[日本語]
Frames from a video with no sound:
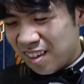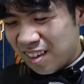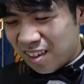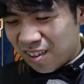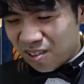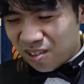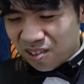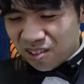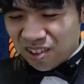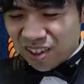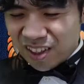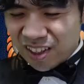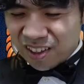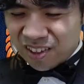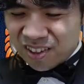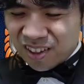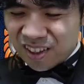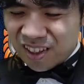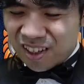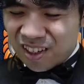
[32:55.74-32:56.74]
そういう
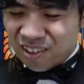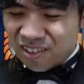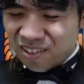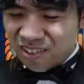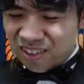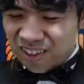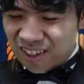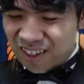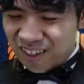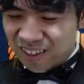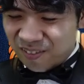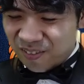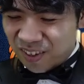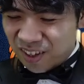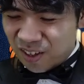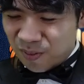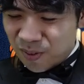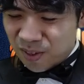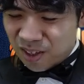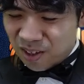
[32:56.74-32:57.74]
アタックができるので、まあ、
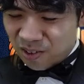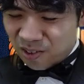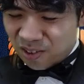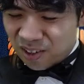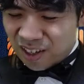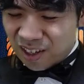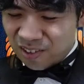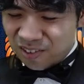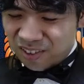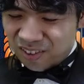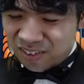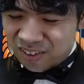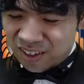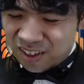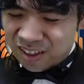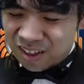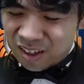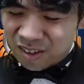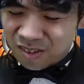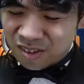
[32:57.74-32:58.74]
リミテ用カードですね。
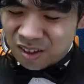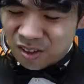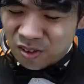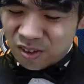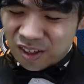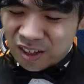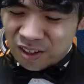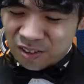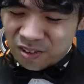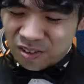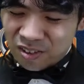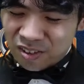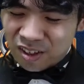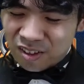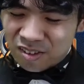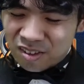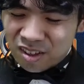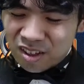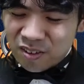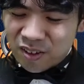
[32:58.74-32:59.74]
で次のカードで、
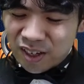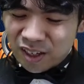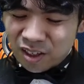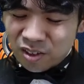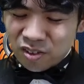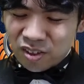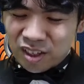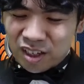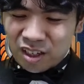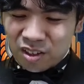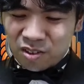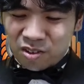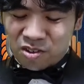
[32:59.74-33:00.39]
次は赤のカード